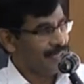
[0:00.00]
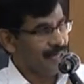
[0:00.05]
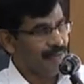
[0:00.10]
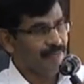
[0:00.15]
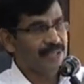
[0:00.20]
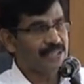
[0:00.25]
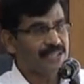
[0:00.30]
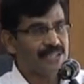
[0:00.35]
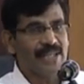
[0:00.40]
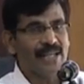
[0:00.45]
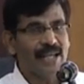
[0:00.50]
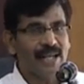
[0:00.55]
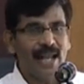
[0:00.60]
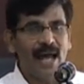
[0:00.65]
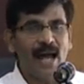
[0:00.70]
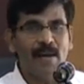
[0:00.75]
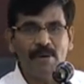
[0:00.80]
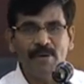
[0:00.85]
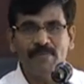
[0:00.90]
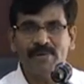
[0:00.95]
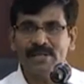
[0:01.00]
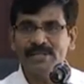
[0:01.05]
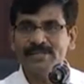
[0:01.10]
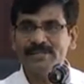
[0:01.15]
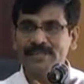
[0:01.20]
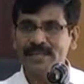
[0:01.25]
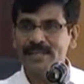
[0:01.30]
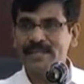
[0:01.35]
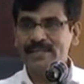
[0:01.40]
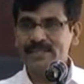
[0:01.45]
எவற்றையெல்லாம்
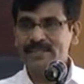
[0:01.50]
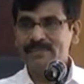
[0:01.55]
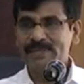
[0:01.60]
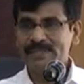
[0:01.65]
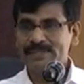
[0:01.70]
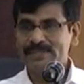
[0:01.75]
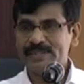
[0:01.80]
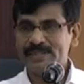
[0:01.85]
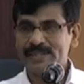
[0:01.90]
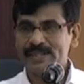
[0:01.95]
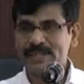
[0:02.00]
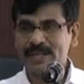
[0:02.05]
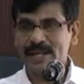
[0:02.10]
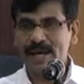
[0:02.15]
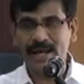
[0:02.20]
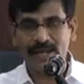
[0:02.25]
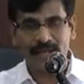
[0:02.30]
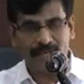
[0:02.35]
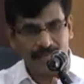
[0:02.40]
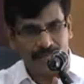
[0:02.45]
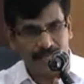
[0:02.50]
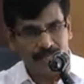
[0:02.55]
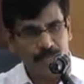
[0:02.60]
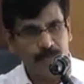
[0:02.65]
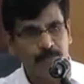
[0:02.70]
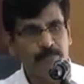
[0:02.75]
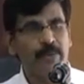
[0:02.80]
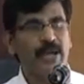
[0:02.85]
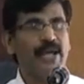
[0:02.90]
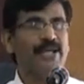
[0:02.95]
அவர்கள் தெரிந்து வைத்திருக்கிறார்கள் என்று
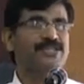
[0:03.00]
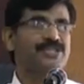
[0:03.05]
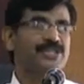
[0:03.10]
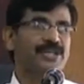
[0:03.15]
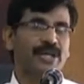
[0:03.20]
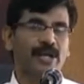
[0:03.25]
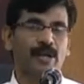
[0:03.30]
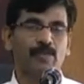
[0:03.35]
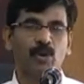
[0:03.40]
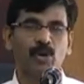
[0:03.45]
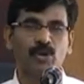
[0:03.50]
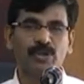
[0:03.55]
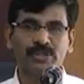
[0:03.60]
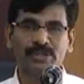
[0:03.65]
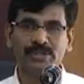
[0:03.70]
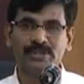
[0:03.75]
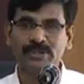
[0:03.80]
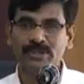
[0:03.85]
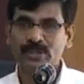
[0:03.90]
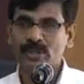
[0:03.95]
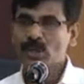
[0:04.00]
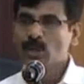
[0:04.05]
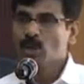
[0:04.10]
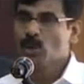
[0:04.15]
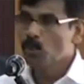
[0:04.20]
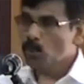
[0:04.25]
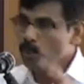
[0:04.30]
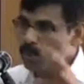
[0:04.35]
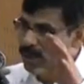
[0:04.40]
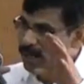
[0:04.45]
பேசுகிற போது
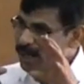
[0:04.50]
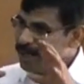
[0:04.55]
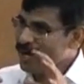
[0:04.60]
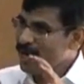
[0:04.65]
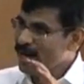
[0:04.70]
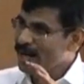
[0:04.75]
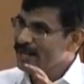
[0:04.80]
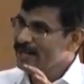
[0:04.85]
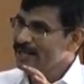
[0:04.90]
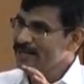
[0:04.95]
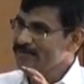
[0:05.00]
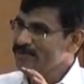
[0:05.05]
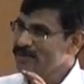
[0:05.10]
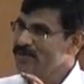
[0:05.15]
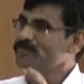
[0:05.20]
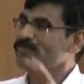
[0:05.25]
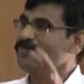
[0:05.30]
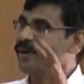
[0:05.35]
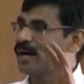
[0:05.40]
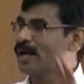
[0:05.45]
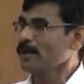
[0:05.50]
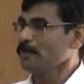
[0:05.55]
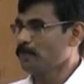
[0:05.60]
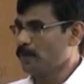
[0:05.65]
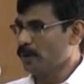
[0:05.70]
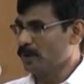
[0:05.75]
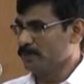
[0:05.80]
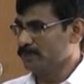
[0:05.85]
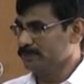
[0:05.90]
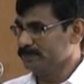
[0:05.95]
உங்கள் அறிவு
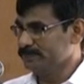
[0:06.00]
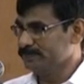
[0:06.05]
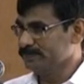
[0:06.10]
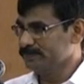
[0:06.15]
வளப்படும்